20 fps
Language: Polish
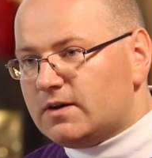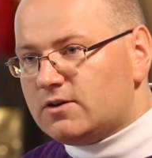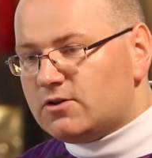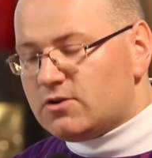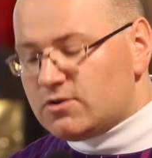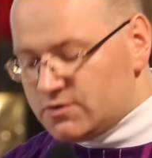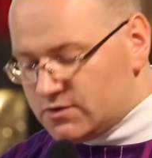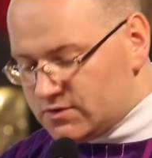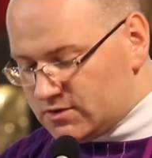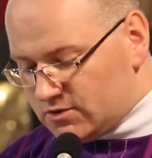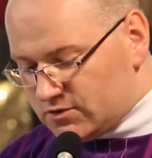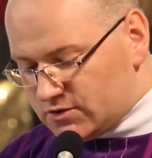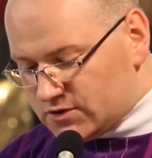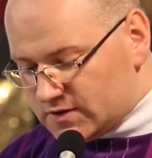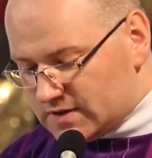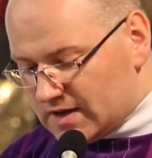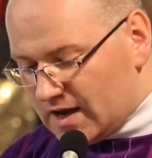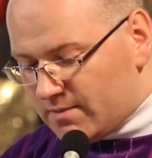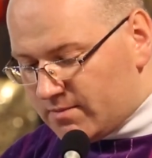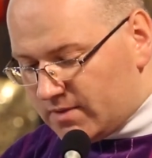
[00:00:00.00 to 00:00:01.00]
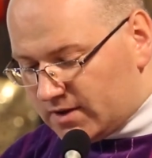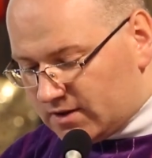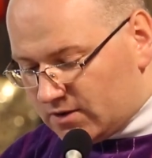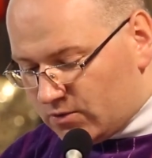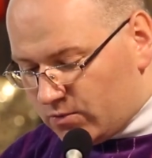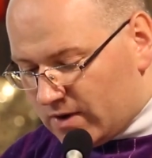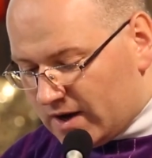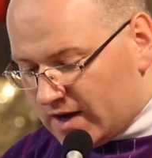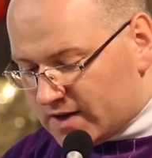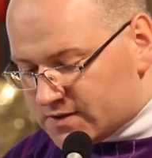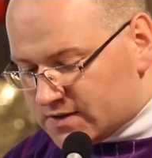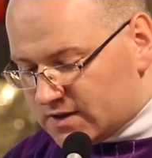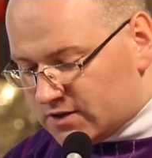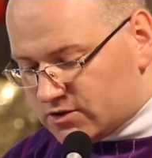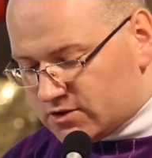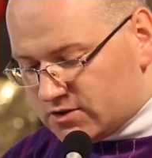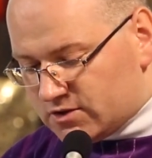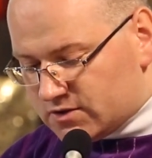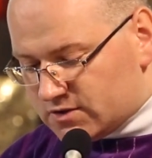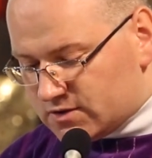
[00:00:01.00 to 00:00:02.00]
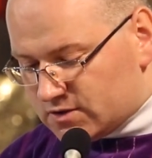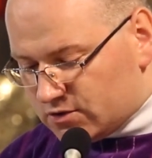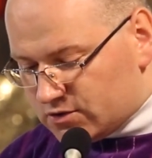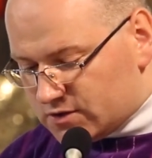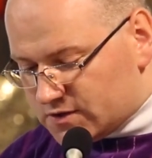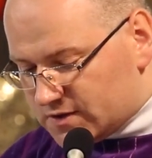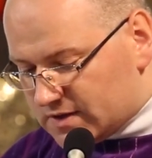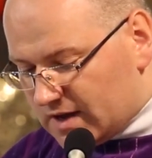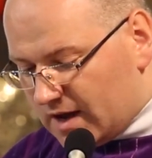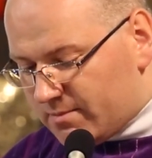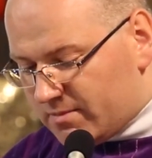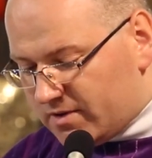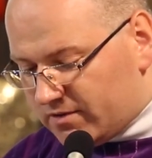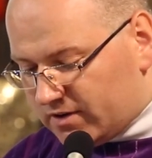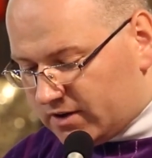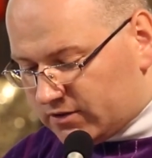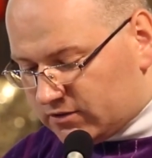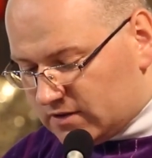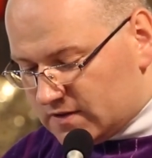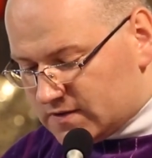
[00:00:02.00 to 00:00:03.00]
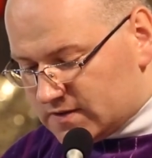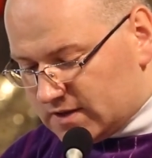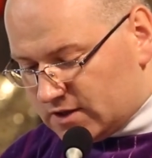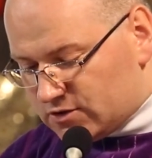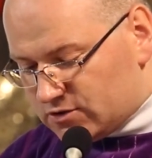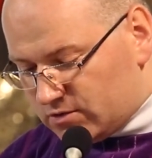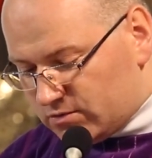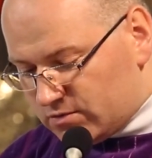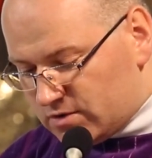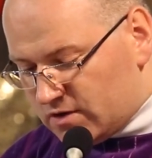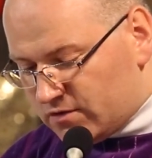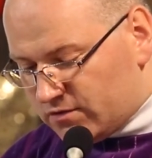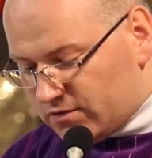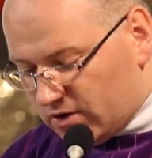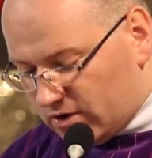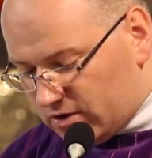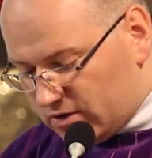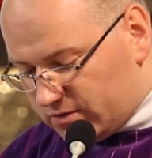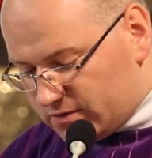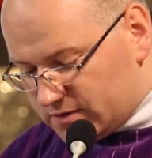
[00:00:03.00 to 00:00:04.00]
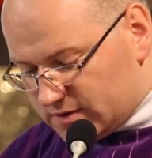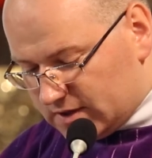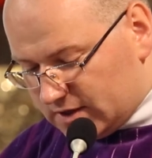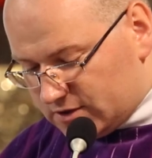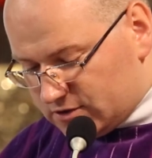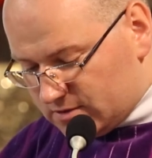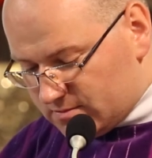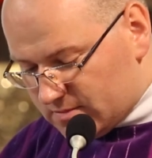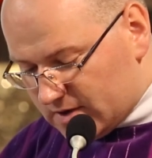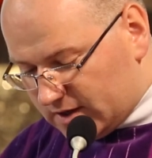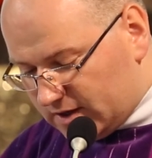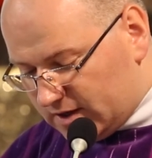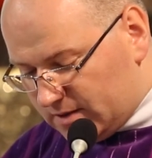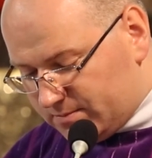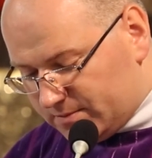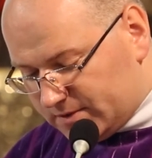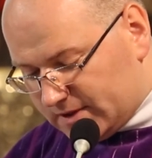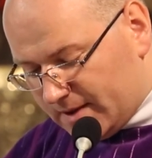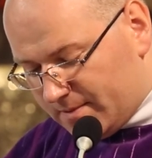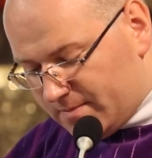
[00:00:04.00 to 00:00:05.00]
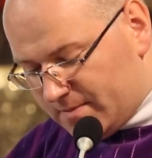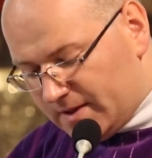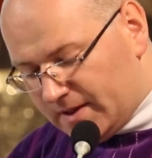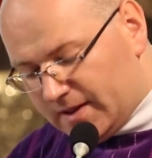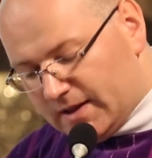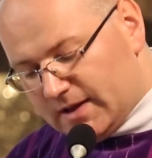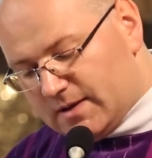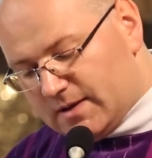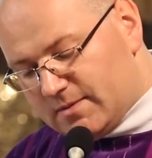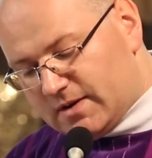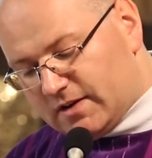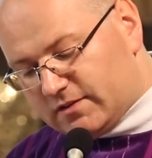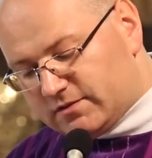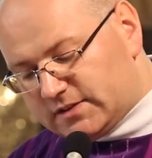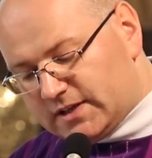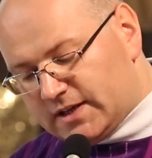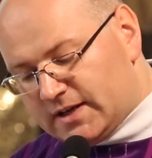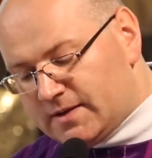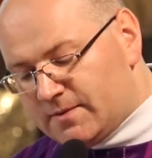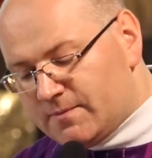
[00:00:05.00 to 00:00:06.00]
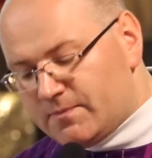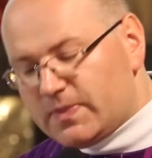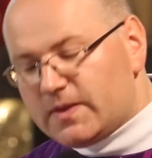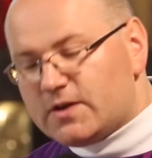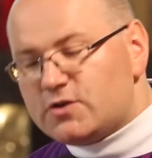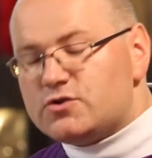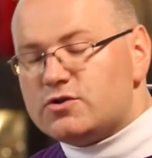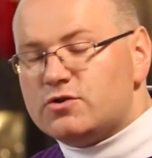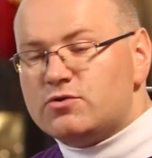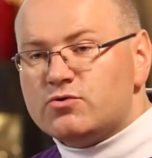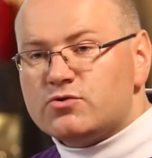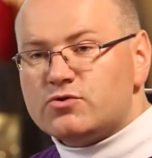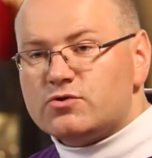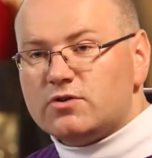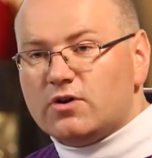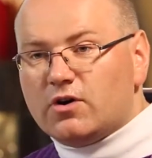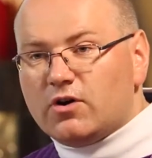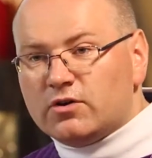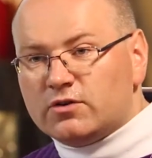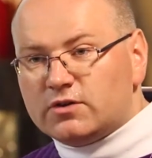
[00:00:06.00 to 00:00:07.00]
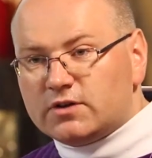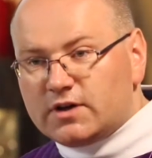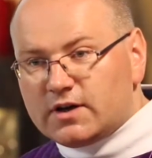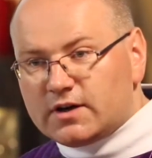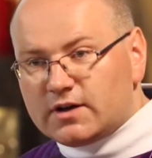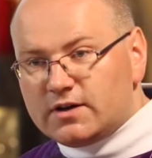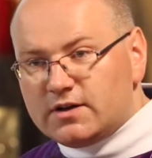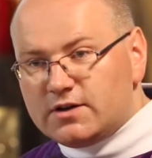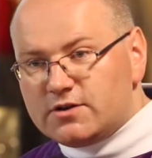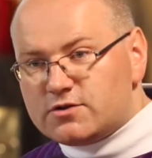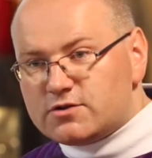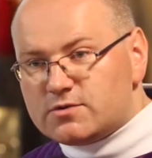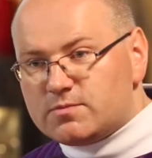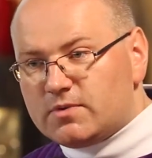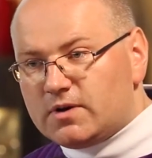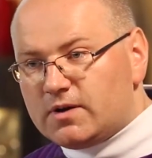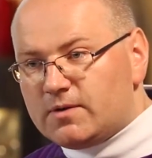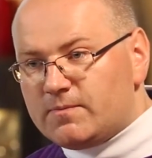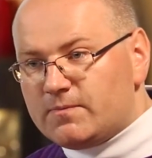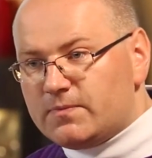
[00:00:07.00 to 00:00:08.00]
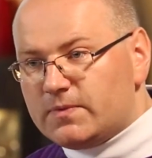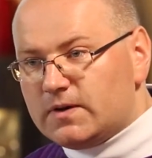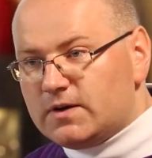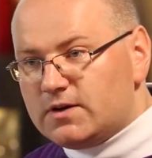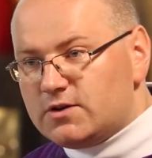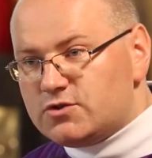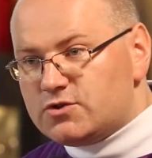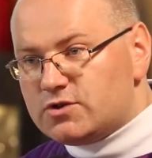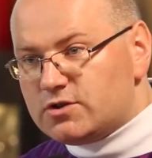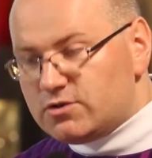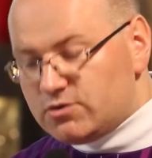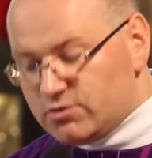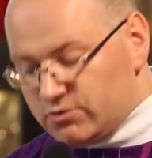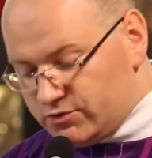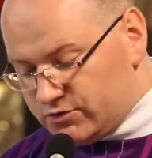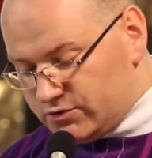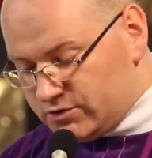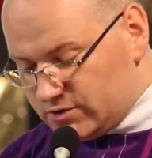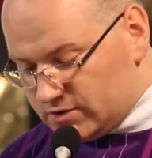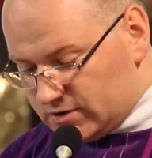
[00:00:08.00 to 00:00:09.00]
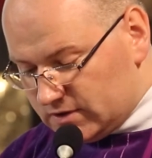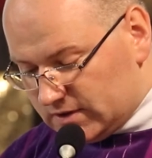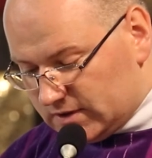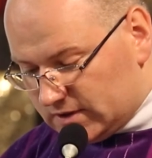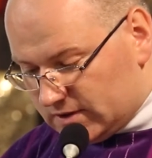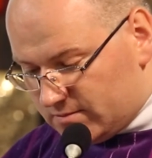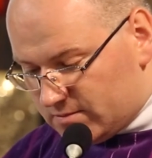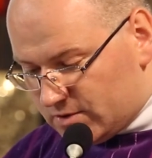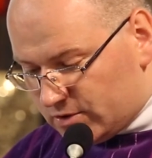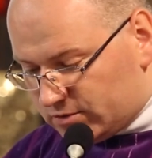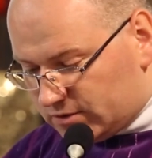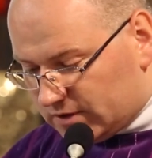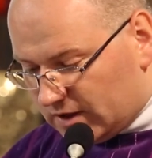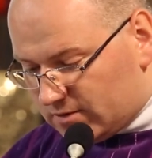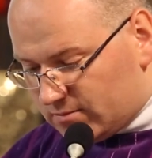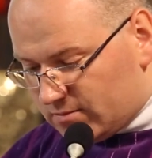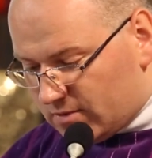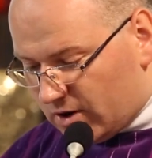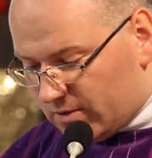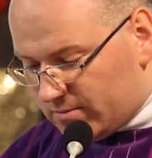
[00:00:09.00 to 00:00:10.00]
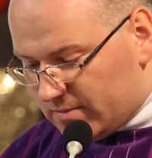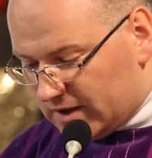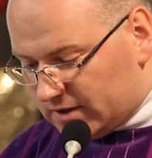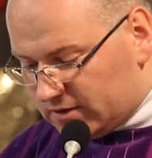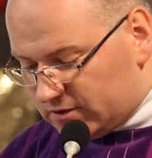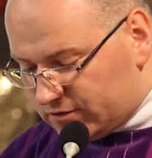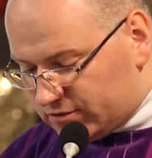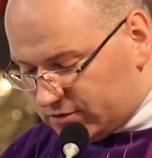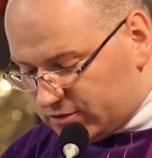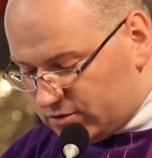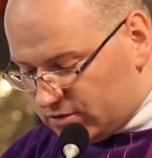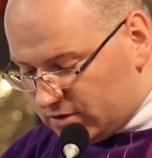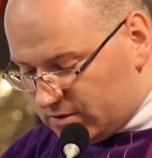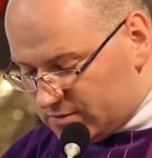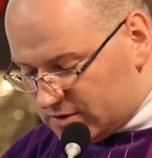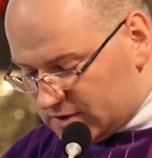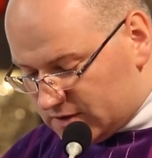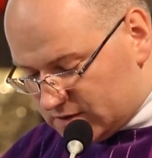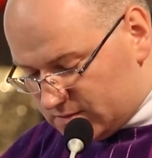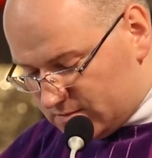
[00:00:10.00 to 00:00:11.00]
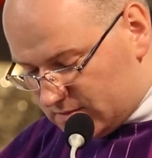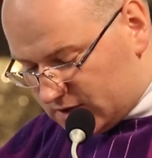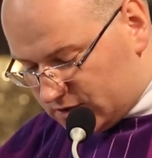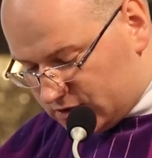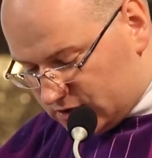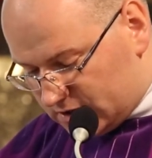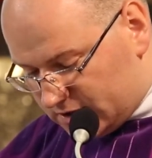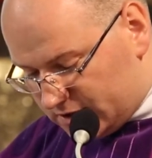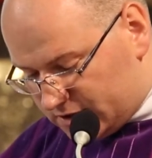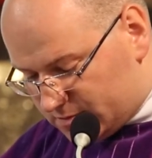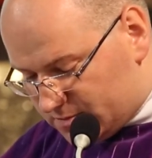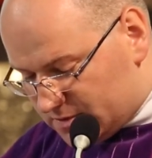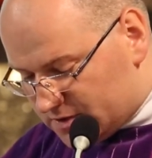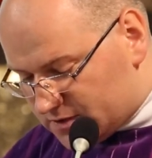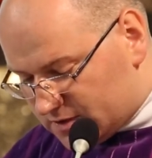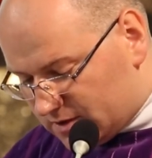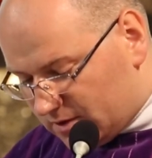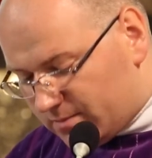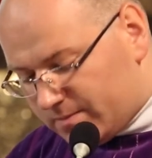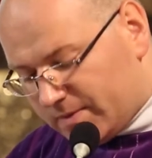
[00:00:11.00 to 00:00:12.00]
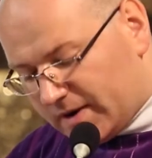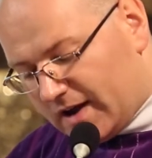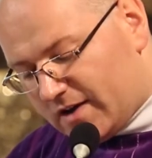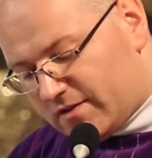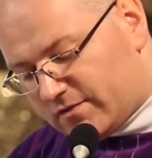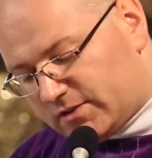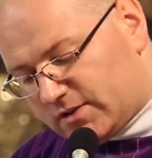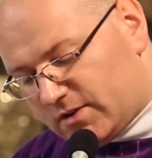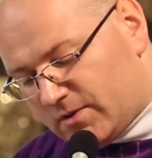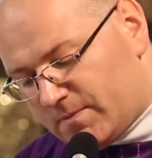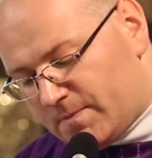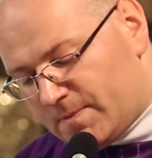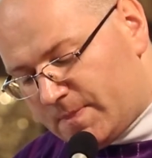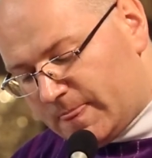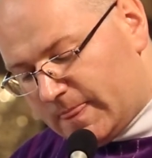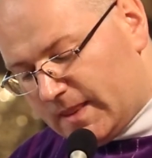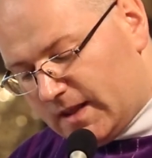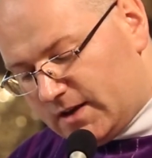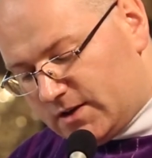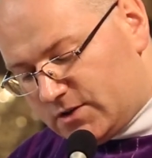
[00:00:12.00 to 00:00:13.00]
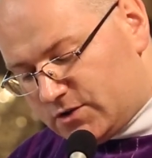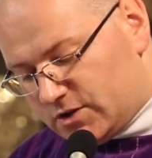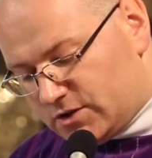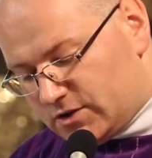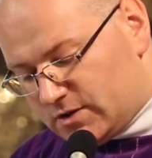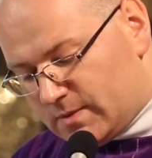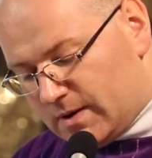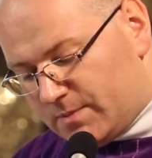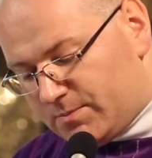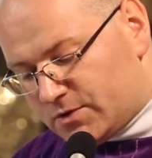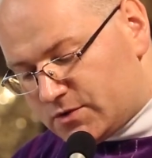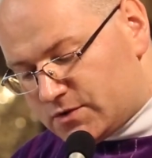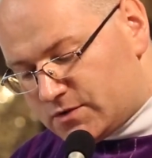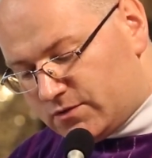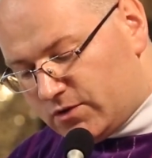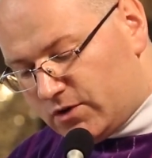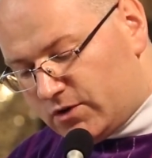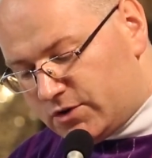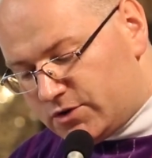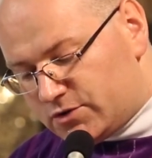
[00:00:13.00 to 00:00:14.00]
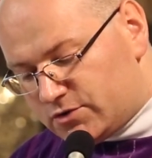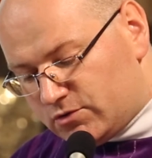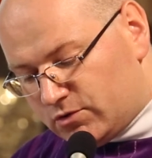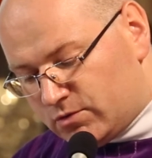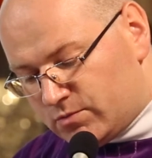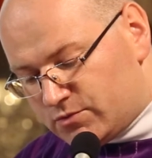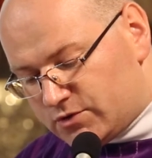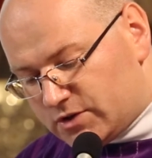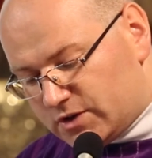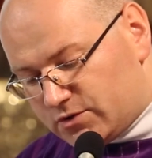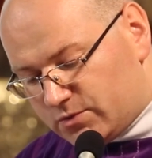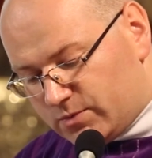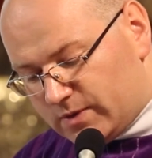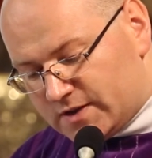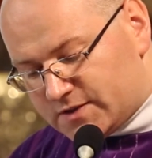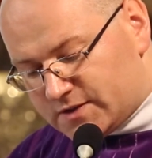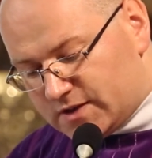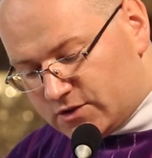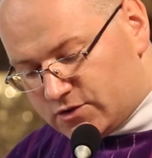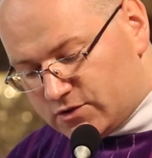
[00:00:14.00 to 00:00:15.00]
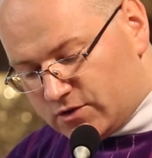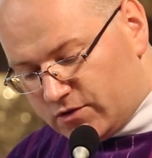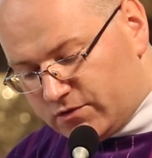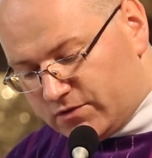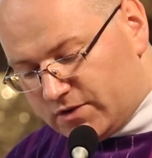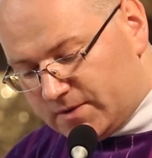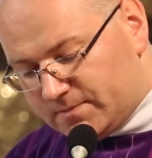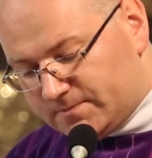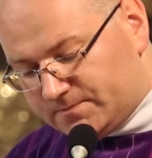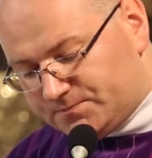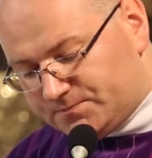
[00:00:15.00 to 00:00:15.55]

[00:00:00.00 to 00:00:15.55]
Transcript: To jest tożsame, ten łazarz to jest tożsame właśnie z naszą niewolą, z naszym Egiptem, prawda? Czy już to odkryliśmy? Czy już był ten moment, w którym się zmierzyliśmy z tą prawdą, że trzeba pozwolić umrzeć łazarzowi?